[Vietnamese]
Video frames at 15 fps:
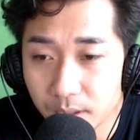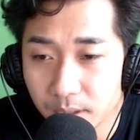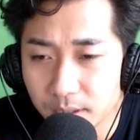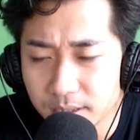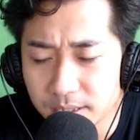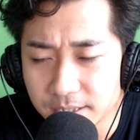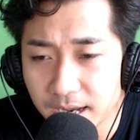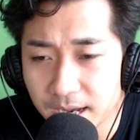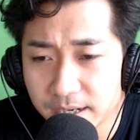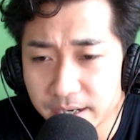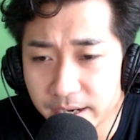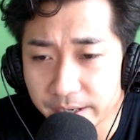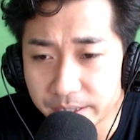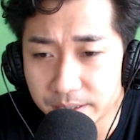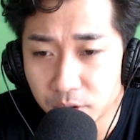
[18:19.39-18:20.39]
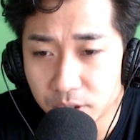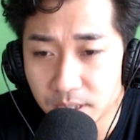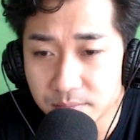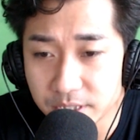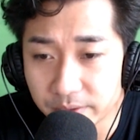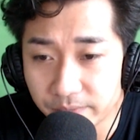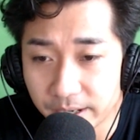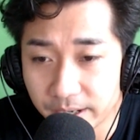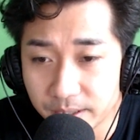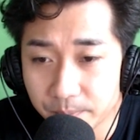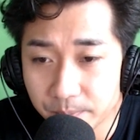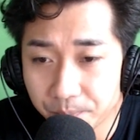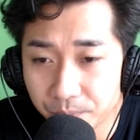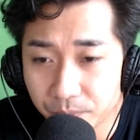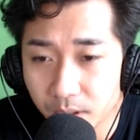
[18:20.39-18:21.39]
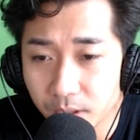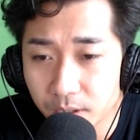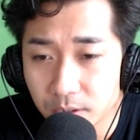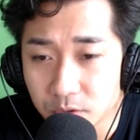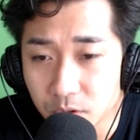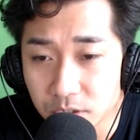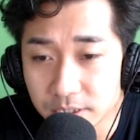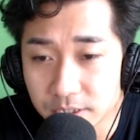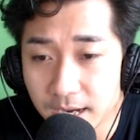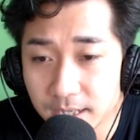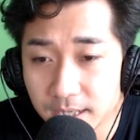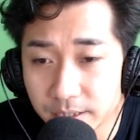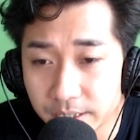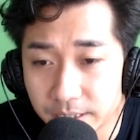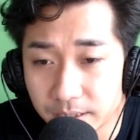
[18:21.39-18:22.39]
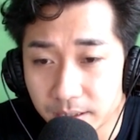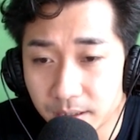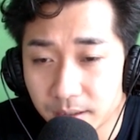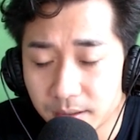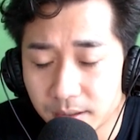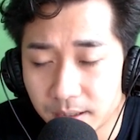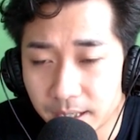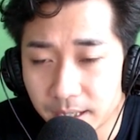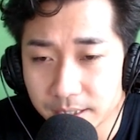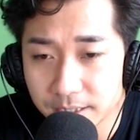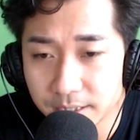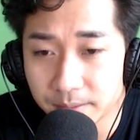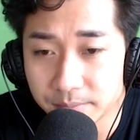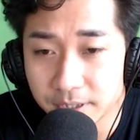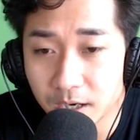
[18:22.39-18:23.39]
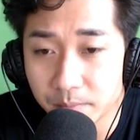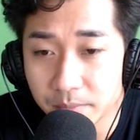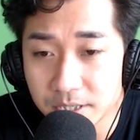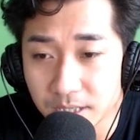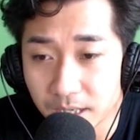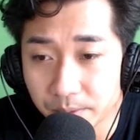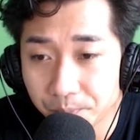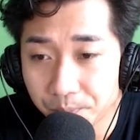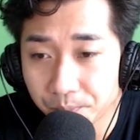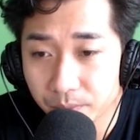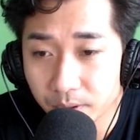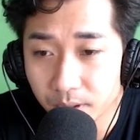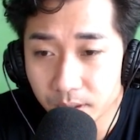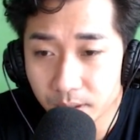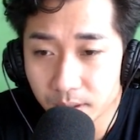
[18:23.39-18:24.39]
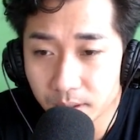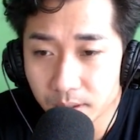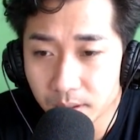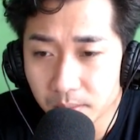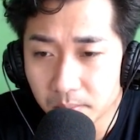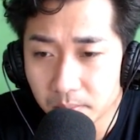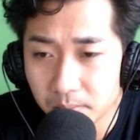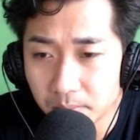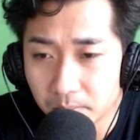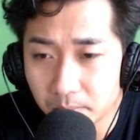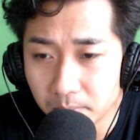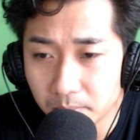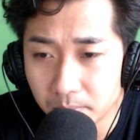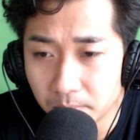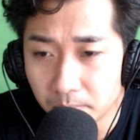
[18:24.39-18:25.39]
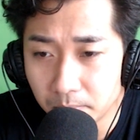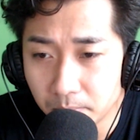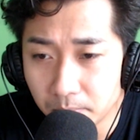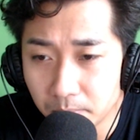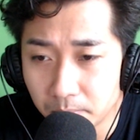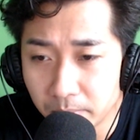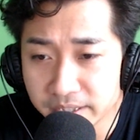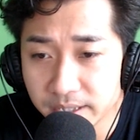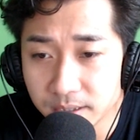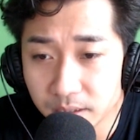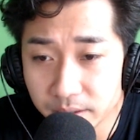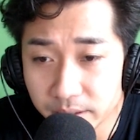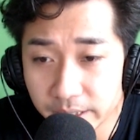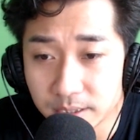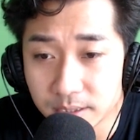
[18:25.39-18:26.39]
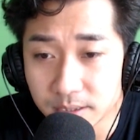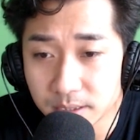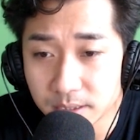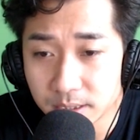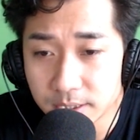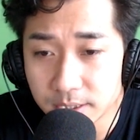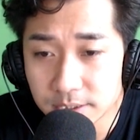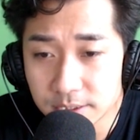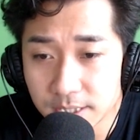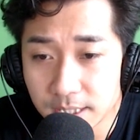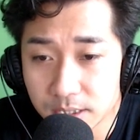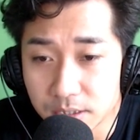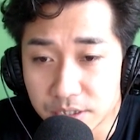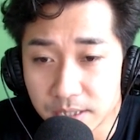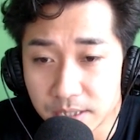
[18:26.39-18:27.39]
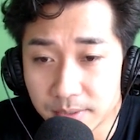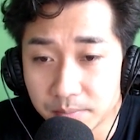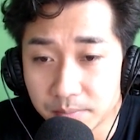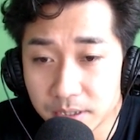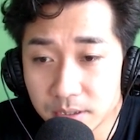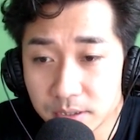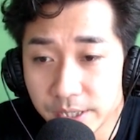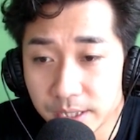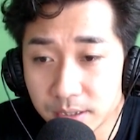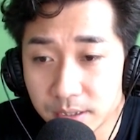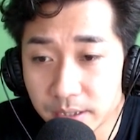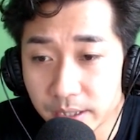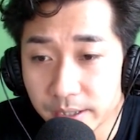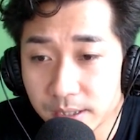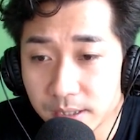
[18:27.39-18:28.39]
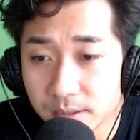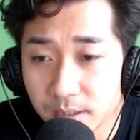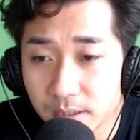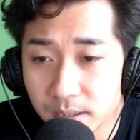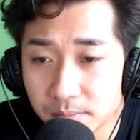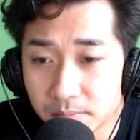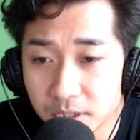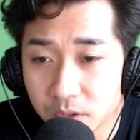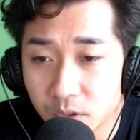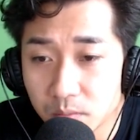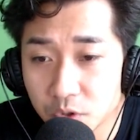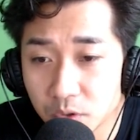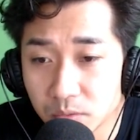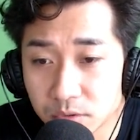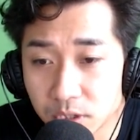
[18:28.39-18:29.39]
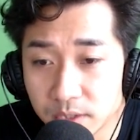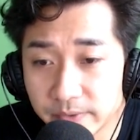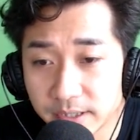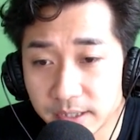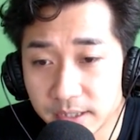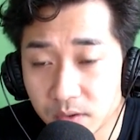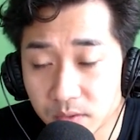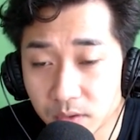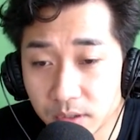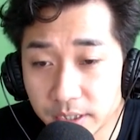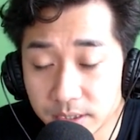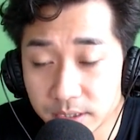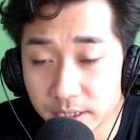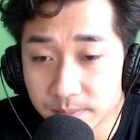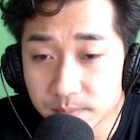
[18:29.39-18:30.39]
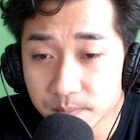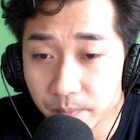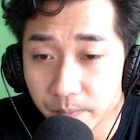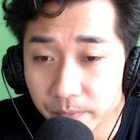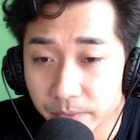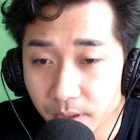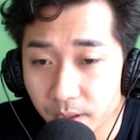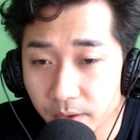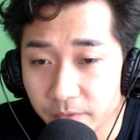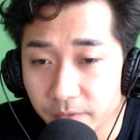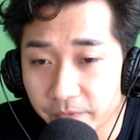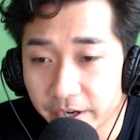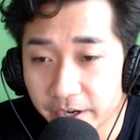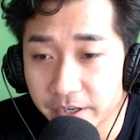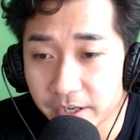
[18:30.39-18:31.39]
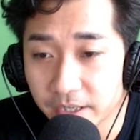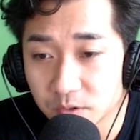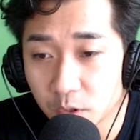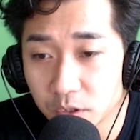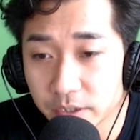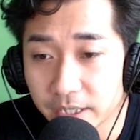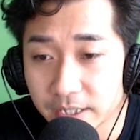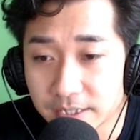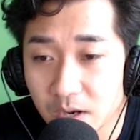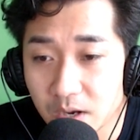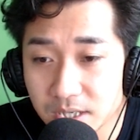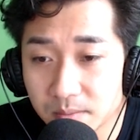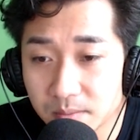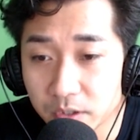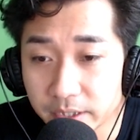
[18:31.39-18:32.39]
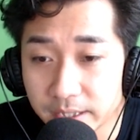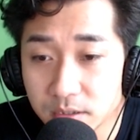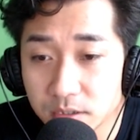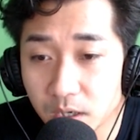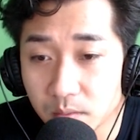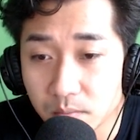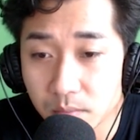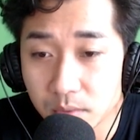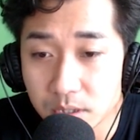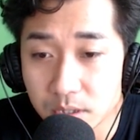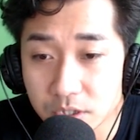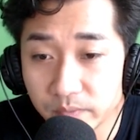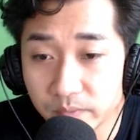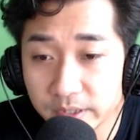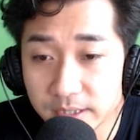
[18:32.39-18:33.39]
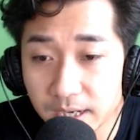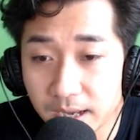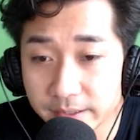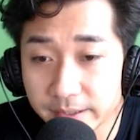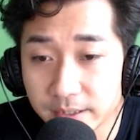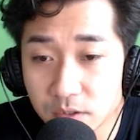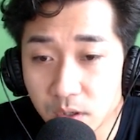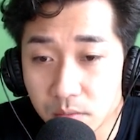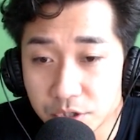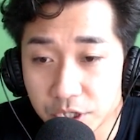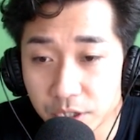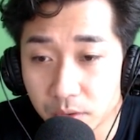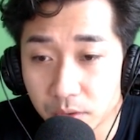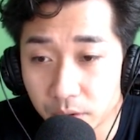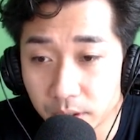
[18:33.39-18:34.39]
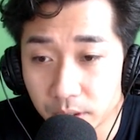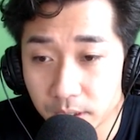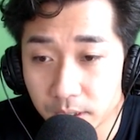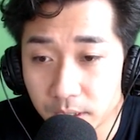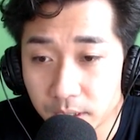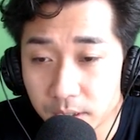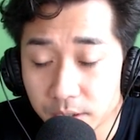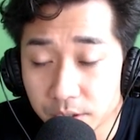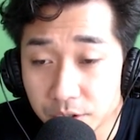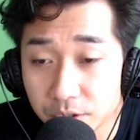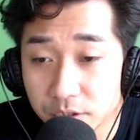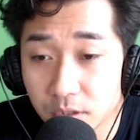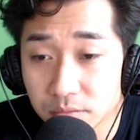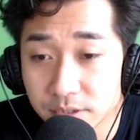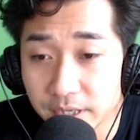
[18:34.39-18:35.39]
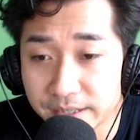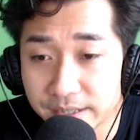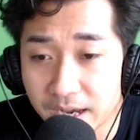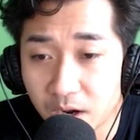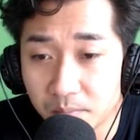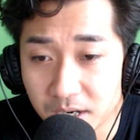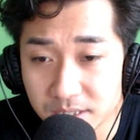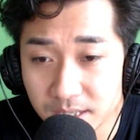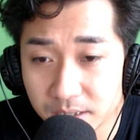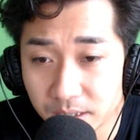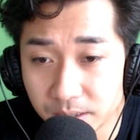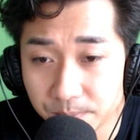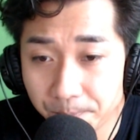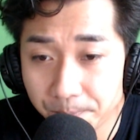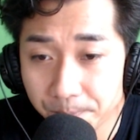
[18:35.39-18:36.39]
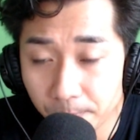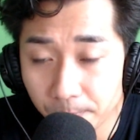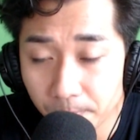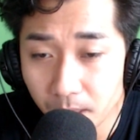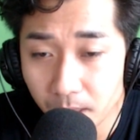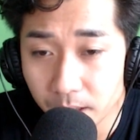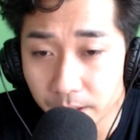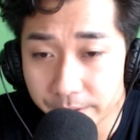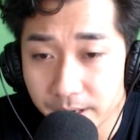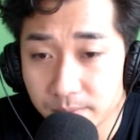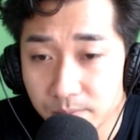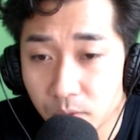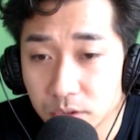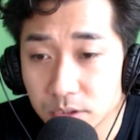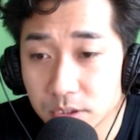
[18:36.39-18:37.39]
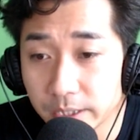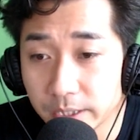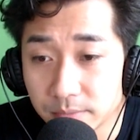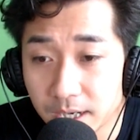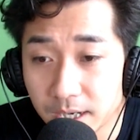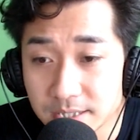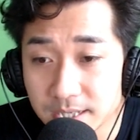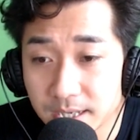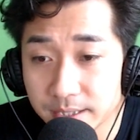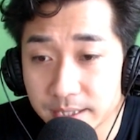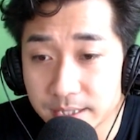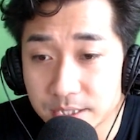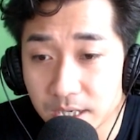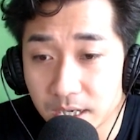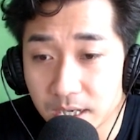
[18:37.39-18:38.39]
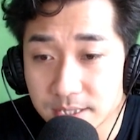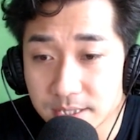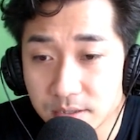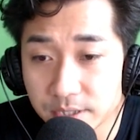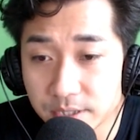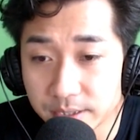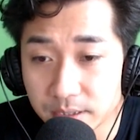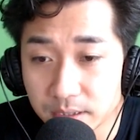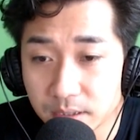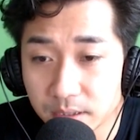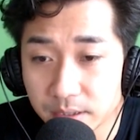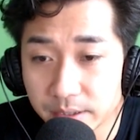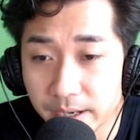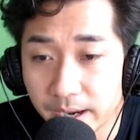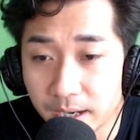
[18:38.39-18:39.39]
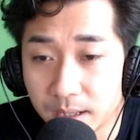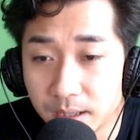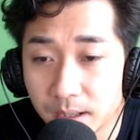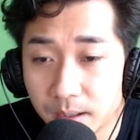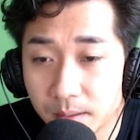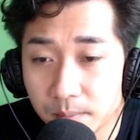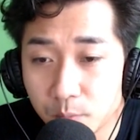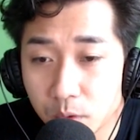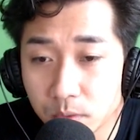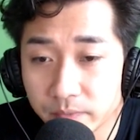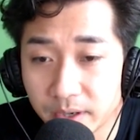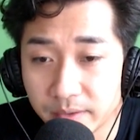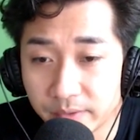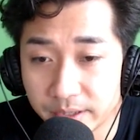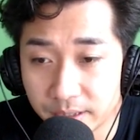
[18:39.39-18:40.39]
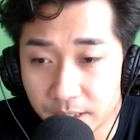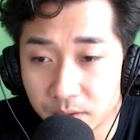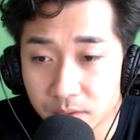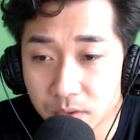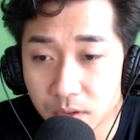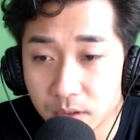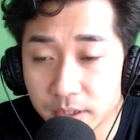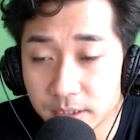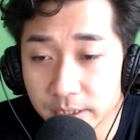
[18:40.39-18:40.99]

Zillingus thế mà dám nhờ năng lực đặc biệt đói khát ngọ nguậy lẩn vào vũ hội của công tước Negan sao? Nhưng hắn không ngờ tới là có một vị tiểu thư quý tộc nào đó là khán giả, nhớ kỹ đặc điểm trước kia của nam tước Grammer, thế là vô tình bị bại lộ. Gã này muốn làm gì vậy? Còn ta thì lại nên làm thế nào bây giờ?